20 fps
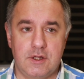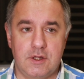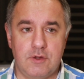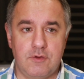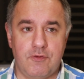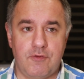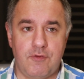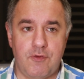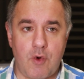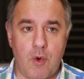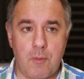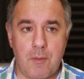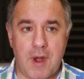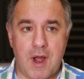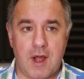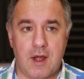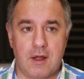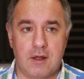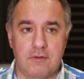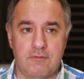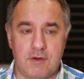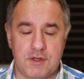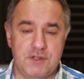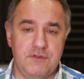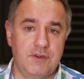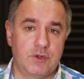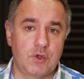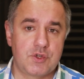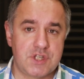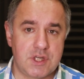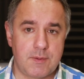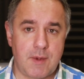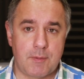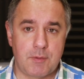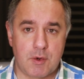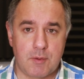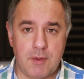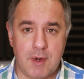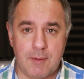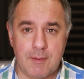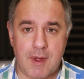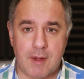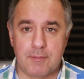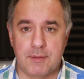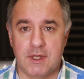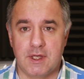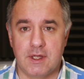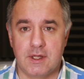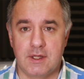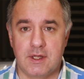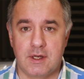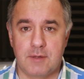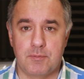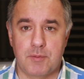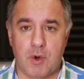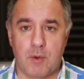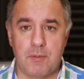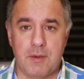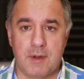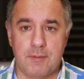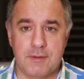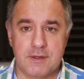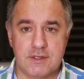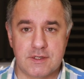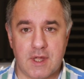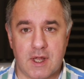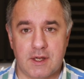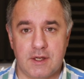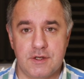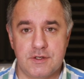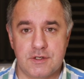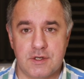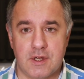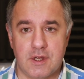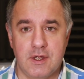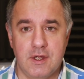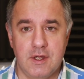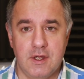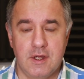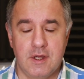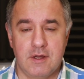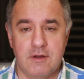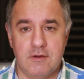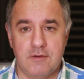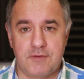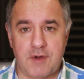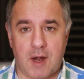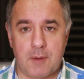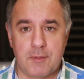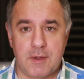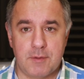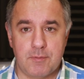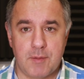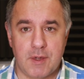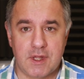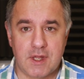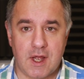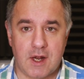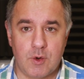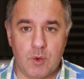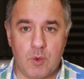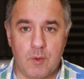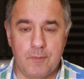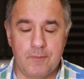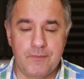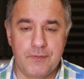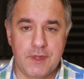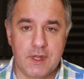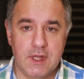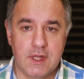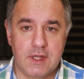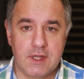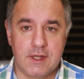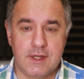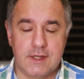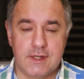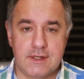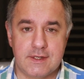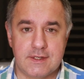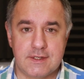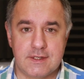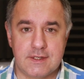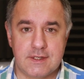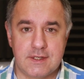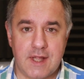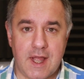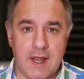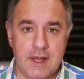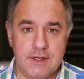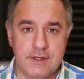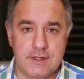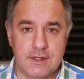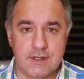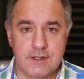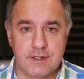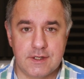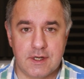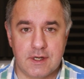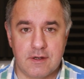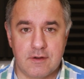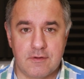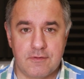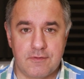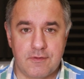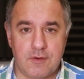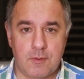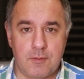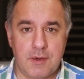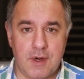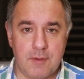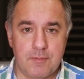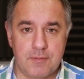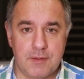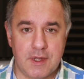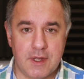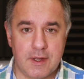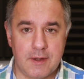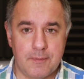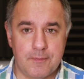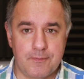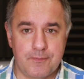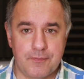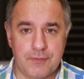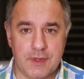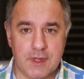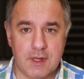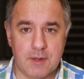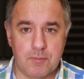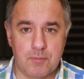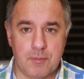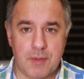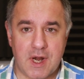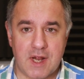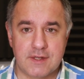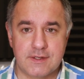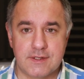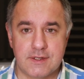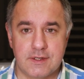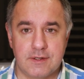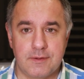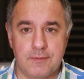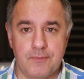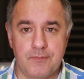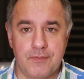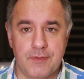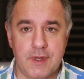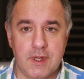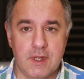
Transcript: dwoma, właściwie to trzema problemami. Jeden problem jest taki, że fragment metalu y, znajdzie się w obrębie mm, prasy